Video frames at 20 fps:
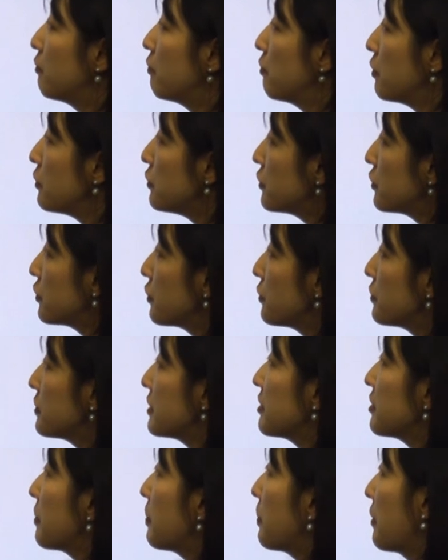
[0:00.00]
routes
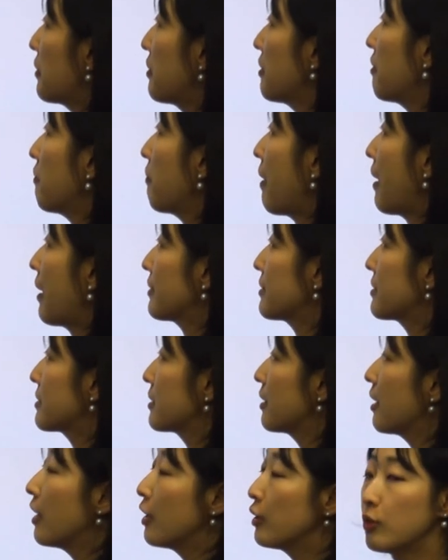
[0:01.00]
using the burning rags.
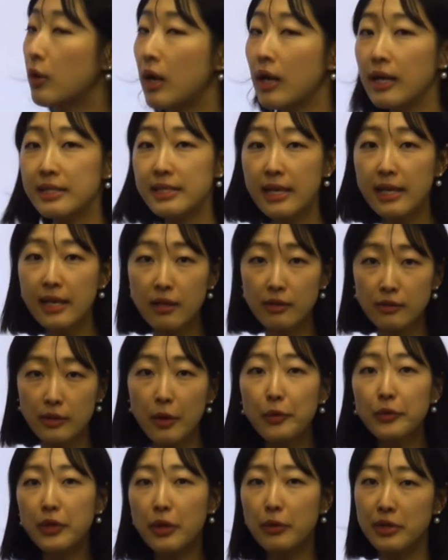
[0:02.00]
그리고 아까 차량을
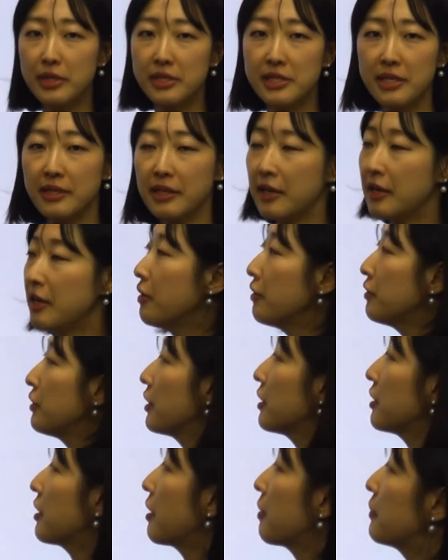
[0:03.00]
태웠다고 그랬잖아요.
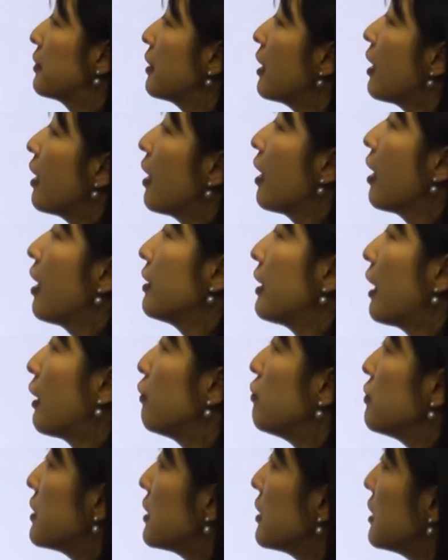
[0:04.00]
그렇기 때문에
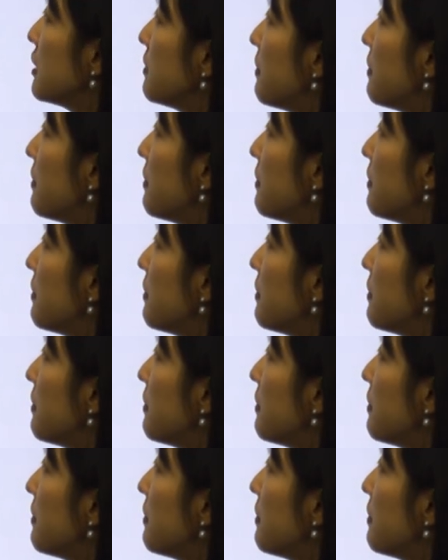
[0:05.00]
당국자들의